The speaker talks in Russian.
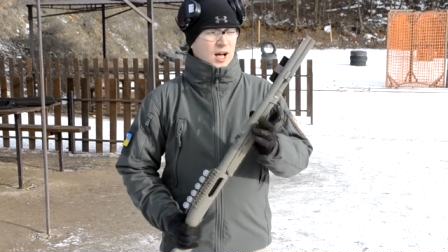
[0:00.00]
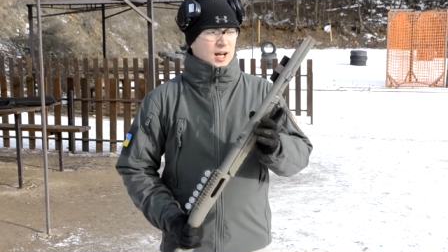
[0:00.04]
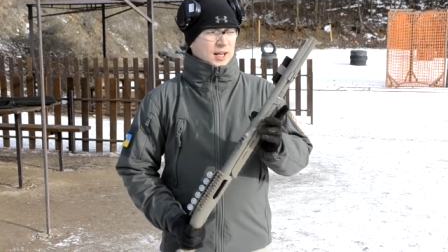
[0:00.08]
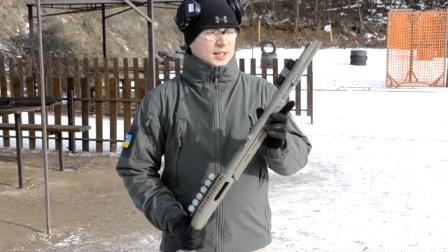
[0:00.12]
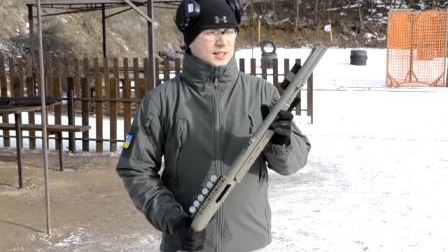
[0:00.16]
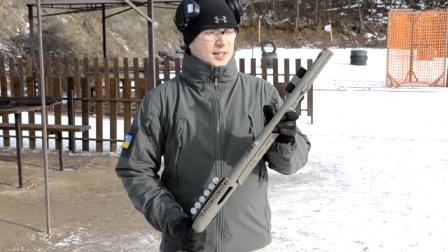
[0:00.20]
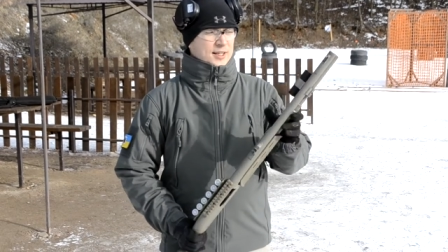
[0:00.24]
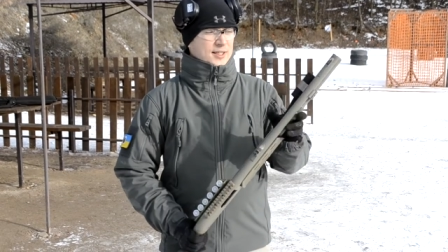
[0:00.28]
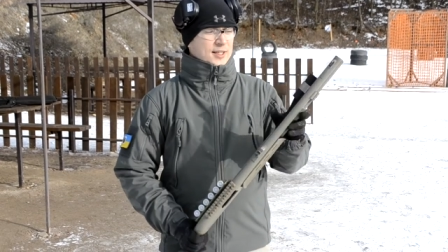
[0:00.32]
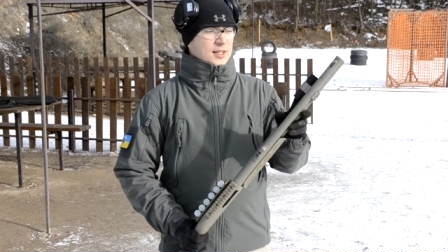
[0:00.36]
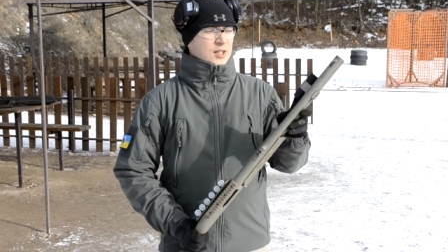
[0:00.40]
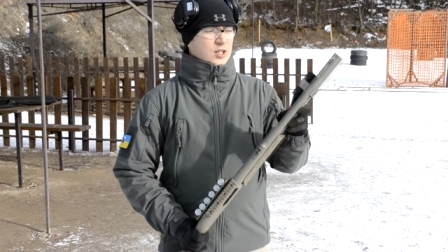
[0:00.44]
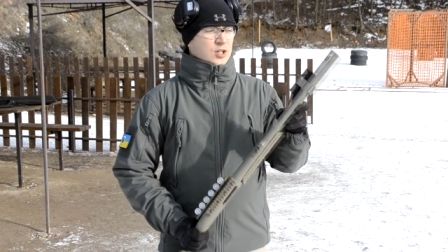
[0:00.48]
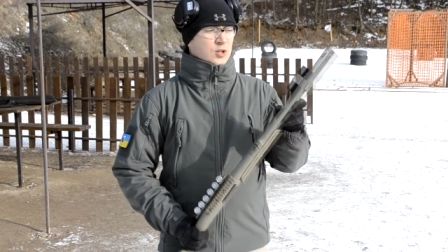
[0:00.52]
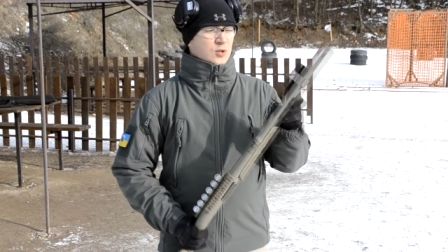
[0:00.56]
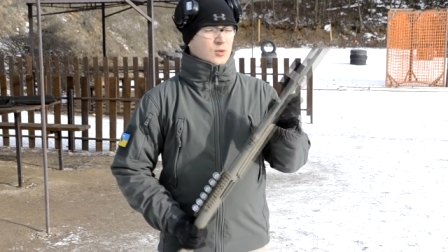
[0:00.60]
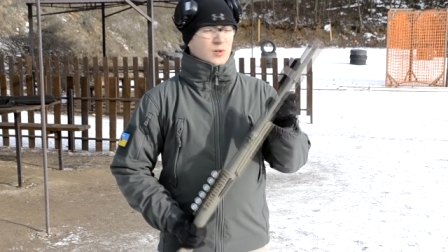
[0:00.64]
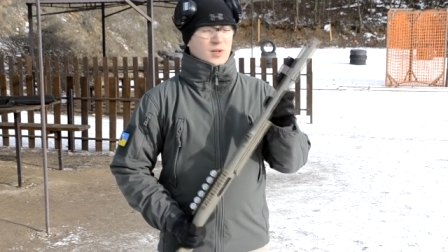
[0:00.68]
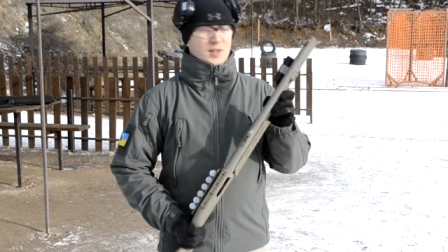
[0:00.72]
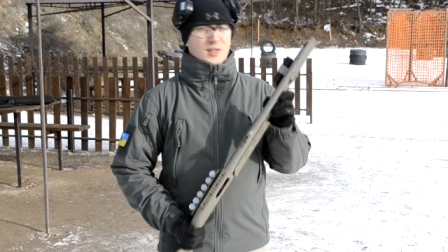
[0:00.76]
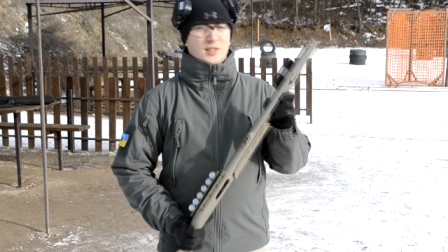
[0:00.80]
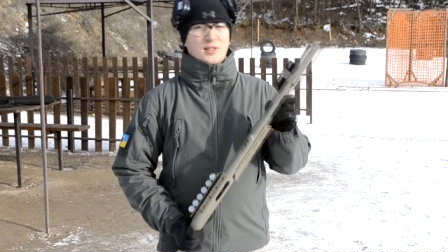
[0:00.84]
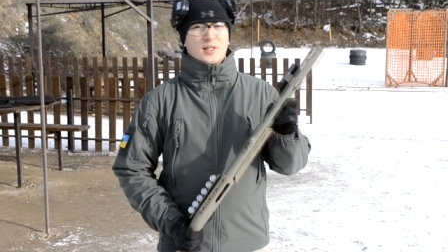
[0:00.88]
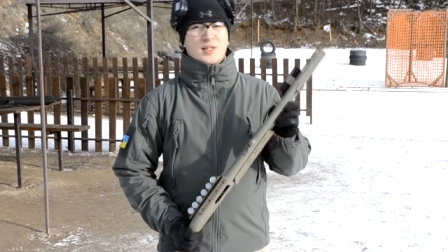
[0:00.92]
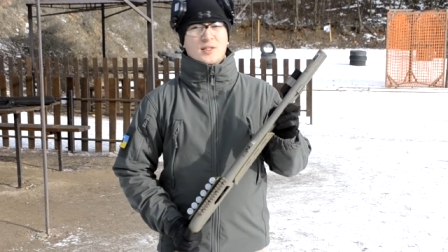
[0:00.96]
Если же у
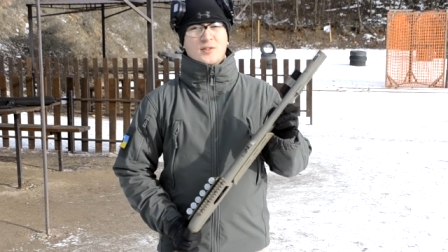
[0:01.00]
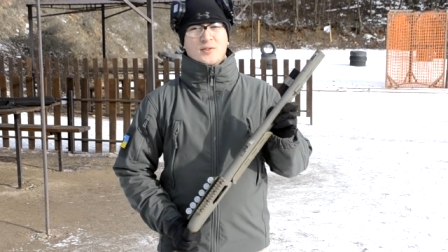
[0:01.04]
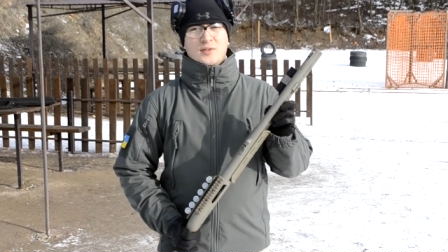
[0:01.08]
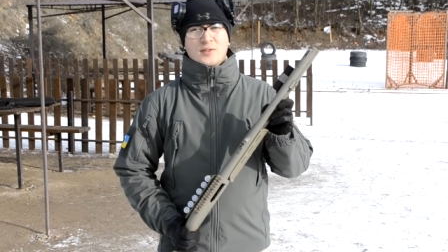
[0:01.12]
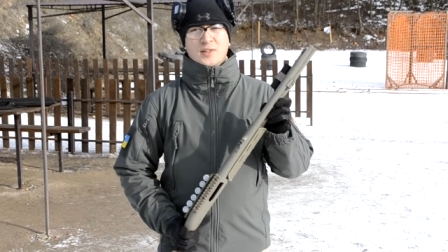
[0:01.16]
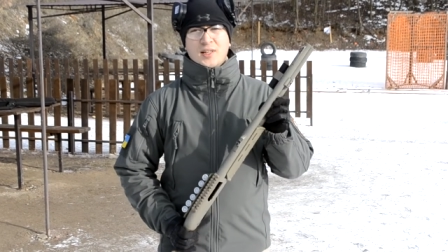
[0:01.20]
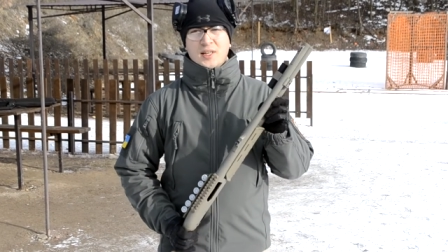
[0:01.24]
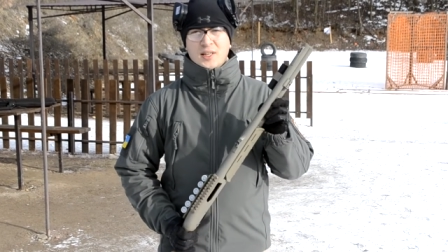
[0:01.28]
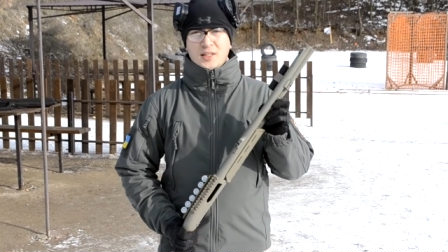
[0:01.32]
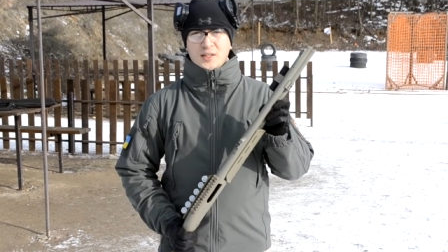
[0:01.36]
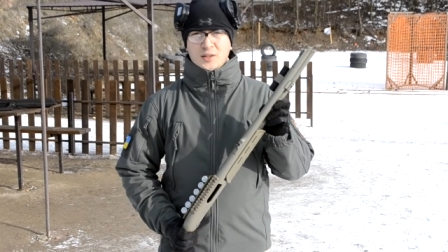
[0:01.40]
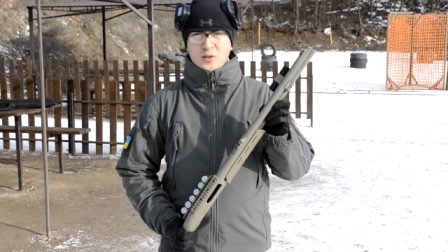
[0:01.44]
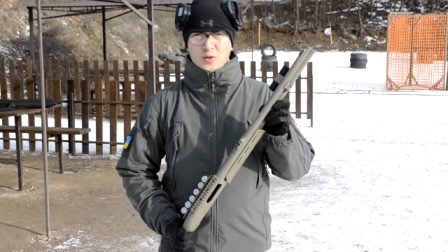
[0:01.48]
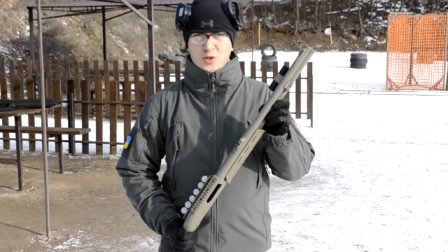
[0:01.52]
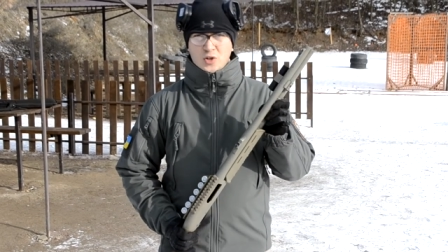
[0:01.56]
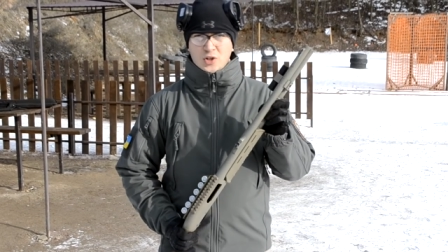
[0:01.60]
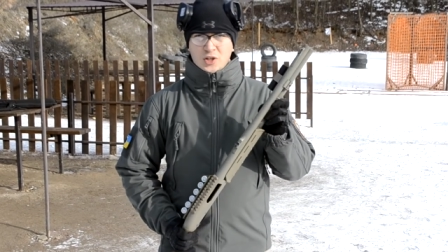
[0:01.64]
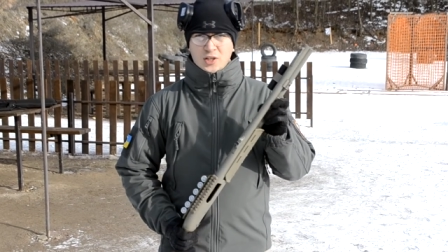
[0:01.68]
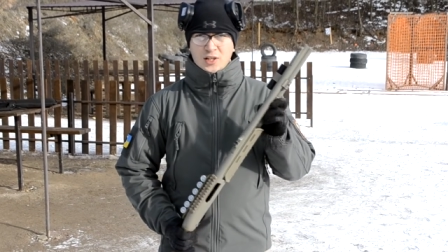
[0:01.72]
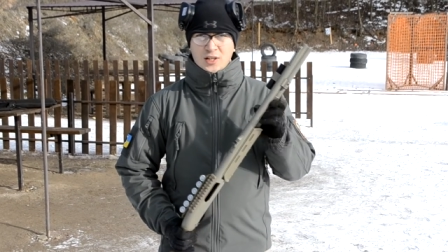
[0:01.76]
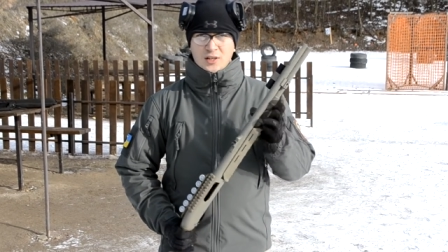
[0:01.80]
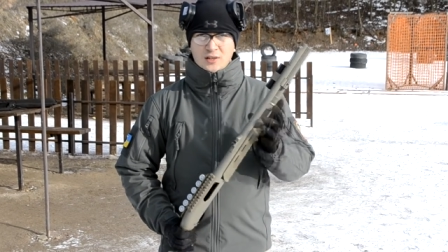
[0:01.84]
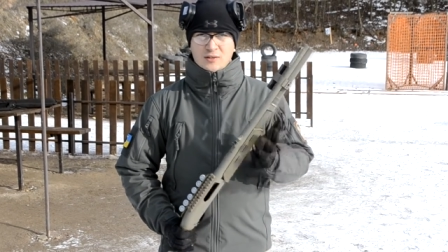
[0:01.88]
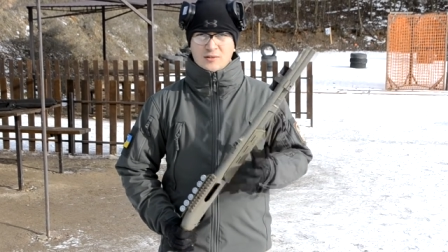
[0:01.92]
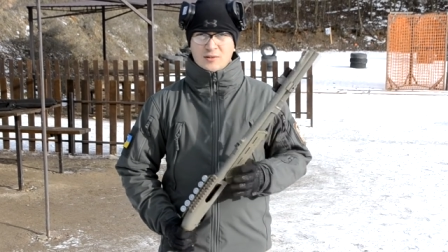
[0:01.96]
вас есть фонарик на ружье,